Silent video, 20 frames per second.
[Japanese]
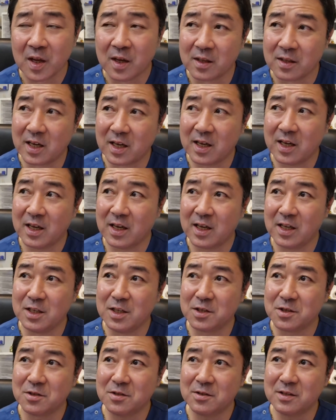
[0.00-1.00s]
で、えー、
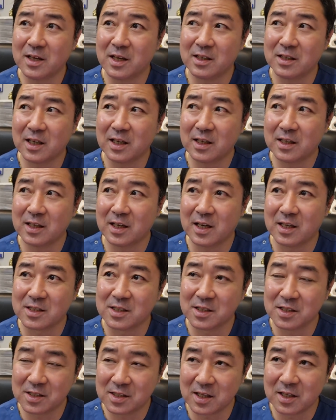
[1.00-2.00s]
にしゅうかん経って
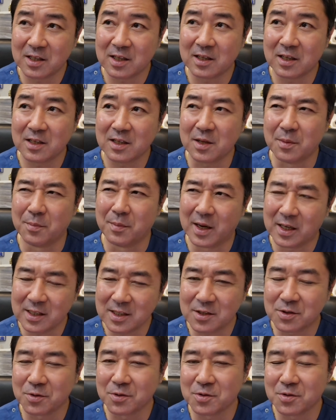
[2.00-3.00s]
外していただいて、ま
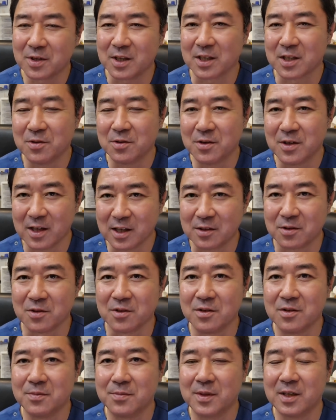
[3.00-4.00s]
だ症状がひどいなと
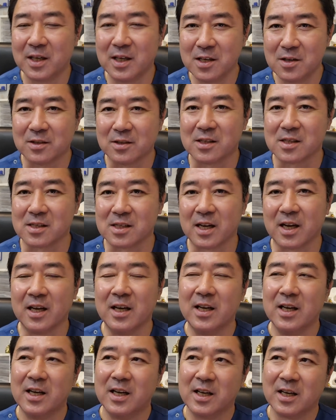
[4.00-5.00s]
いう場合にはですね、
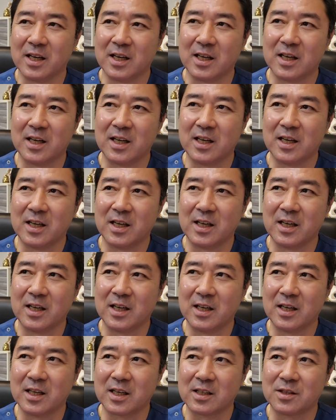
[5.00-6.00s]

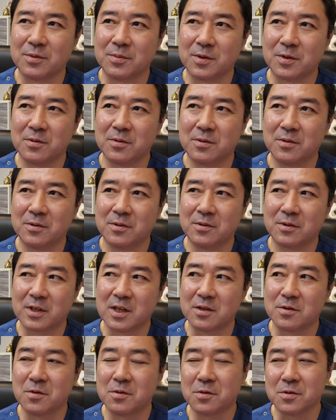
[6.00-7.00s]
えー、首と
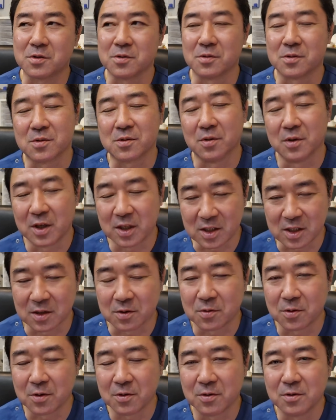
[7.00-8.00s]
肩甲骨のストレッチ、
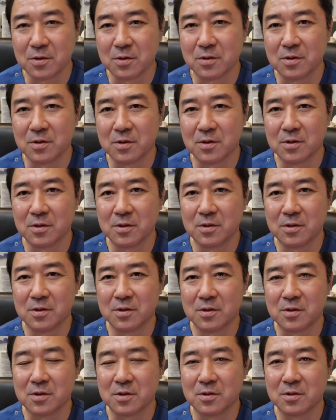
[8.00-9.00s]
これをに、
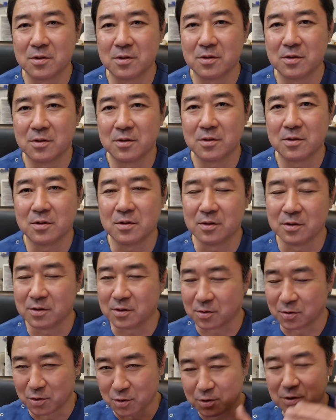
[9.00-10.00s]
えー、じゅう、
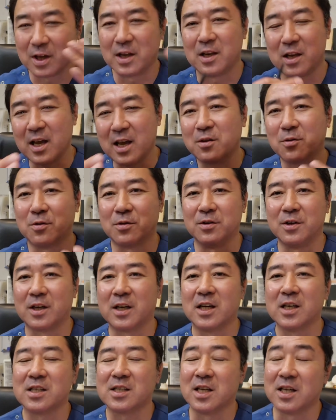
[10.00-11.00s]
えー、と入念にね、こう繰り
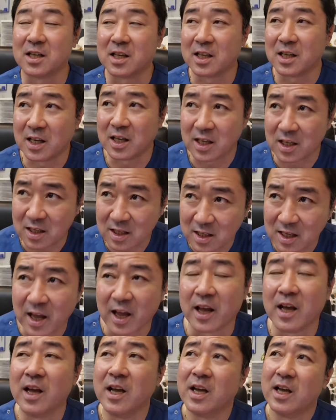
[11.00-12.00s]
返していただい
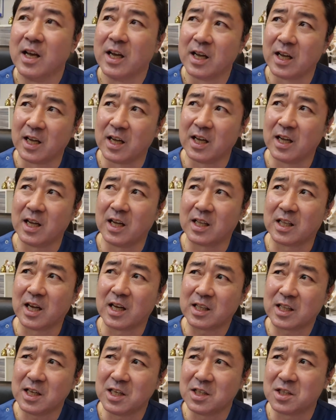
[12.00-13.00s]
て、えー、だ
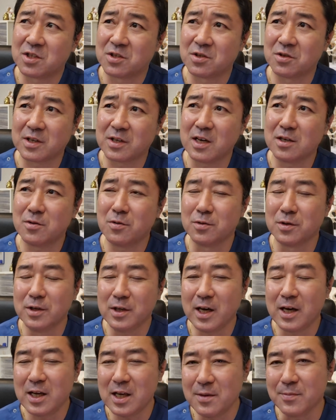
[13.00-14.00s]
いたいいっしゅうかんごぐ
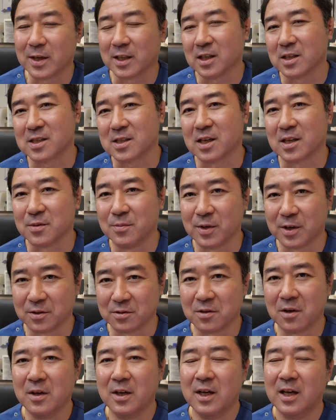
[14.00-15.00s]
らいにまたつけてもら
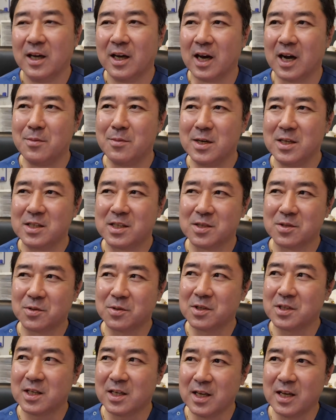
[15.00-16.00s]
うと。あまり持
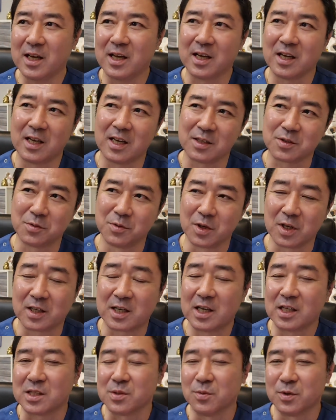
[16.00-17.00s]
続してね、えー、そのいっ
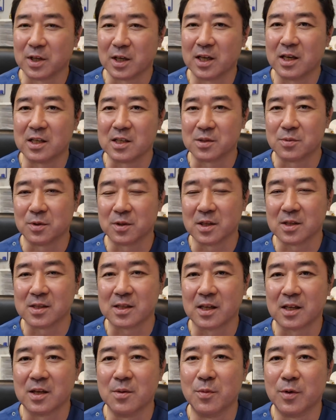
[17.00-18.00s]
かげつもにかげつもって
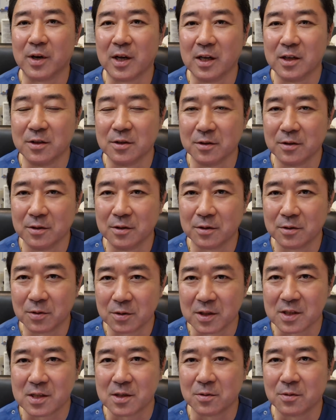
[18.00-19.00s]
つけてもらう
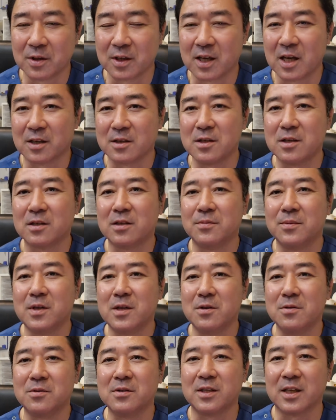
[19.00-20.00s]
とですね、これ逆に首
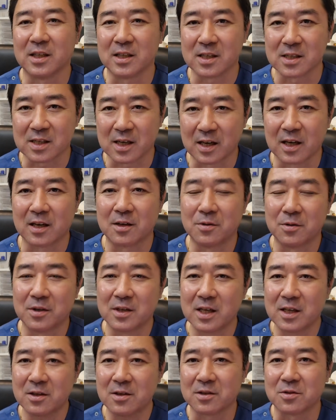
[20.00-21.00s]
に良くないですから、こ
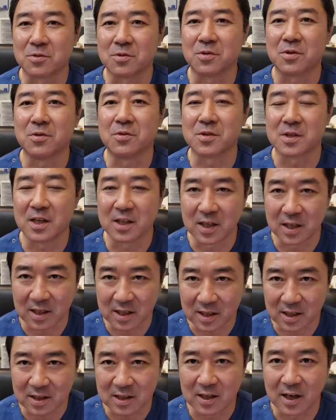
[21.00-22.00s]
れだけはちょっと気をつけてい
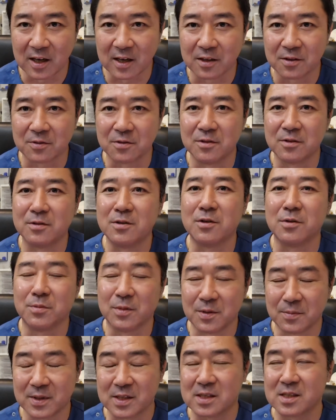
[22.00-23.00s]
ただきたいなというふうに
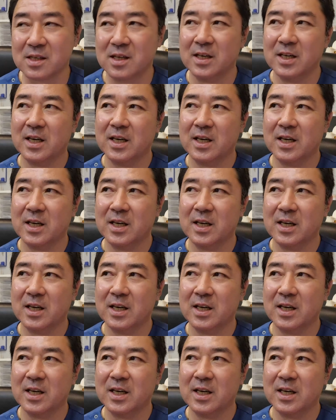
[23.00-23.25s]
思います。